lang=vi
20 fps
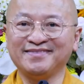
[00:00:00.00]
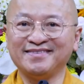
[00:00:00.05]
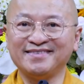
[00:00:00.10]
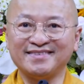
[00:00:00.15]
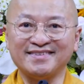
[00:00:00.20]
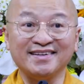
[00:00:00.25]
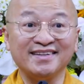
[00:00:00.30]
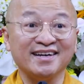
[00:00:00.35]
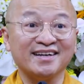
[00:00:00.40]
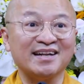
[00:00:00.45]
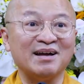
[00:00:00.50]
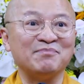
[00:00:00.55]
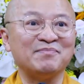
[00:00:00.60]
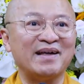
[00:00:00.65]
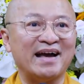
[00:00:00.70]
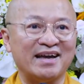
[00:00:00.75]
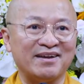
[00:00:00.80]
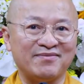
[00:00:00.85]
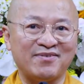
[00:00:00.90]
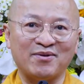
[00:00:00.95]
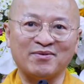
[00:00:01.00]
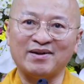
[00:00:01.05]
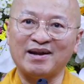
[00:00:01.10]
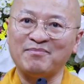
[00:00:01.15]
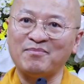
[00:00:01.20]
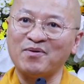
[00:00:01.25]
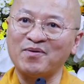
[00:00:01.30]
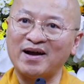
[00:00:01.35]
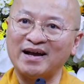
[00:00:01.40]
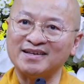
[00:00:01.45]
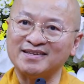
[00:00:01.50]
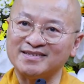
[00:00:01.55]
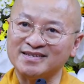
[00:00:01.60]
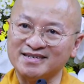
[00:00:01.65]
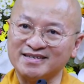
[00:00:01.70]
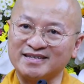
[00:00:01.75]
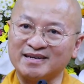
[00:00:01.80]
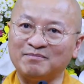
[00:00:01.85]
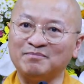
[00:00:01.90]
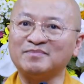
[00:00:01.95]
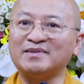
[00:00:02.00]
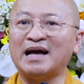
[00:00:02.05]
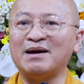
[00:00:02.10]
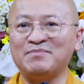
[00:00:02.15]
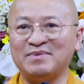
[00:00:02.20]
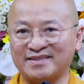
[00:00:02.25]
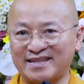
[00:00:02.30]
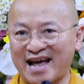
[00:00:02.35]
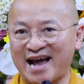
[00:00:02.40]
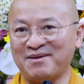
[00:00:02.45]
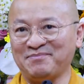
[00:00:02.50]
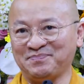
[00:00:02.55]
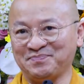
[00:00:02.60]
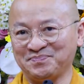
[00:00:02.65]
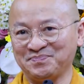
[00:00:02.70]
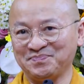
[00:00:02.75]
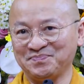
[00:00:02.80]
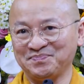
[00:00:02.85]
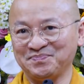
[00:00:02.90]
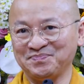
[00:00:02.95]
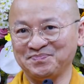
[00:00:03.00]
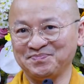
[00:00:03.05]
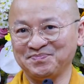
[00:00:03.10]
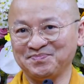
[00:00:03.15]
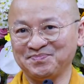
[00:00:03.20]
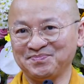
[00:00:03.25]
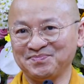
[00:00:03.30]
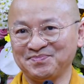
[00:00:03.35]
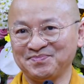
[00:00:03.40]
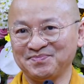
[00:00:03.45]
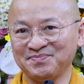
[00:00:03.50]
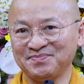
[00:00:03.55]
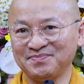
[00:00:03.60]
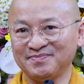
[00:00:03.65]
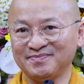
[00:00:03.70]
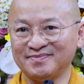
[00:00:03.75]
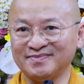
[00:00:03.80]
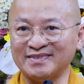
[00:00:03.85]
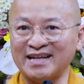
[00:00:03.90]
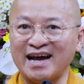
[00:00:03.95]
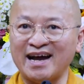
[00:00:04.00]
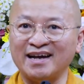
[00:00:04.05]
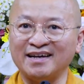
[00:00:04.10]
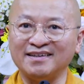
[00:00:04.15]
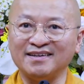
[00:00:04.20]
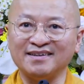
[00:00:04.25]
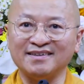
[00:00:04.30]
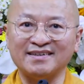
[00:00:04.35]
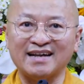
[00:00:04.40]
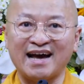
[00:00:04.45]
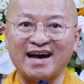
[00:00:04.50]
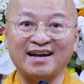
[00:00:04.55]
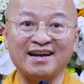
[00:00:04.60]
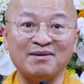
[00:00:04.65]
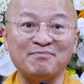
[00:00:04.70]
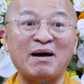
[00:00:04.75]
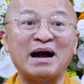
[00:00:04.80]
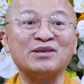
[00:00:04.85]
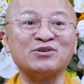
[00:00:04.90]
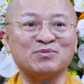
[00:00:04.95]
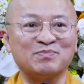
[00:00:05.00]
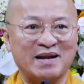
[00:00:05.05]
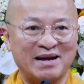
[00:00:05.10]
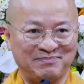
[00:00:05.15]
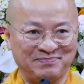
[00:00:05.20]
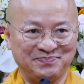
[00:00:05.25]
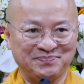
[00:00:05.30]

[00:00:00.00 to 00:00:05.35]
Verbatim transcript: chính thức làm thầy vào năm một nghìn chín trăm tám mươi tám, nay đó đã là ba mươi năm,